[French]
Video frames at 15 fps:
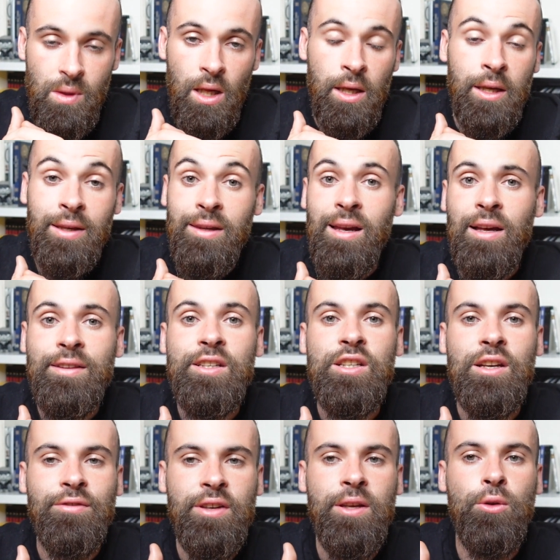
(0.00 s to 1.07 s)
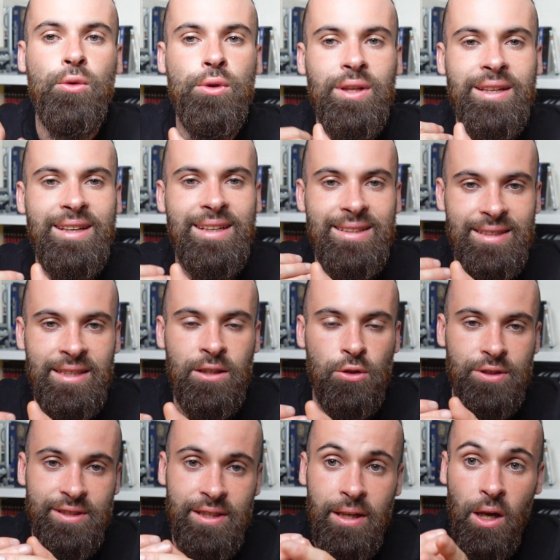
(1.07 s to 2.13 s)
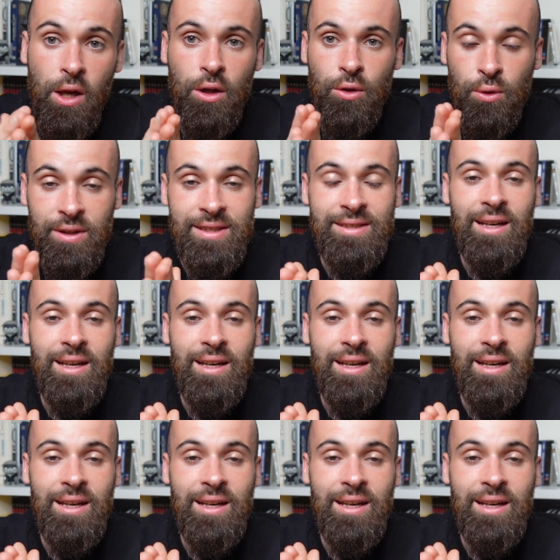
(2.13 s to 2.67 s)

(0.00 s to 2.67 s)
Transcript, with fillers: et qui a déjà fait une critique aussi, donc il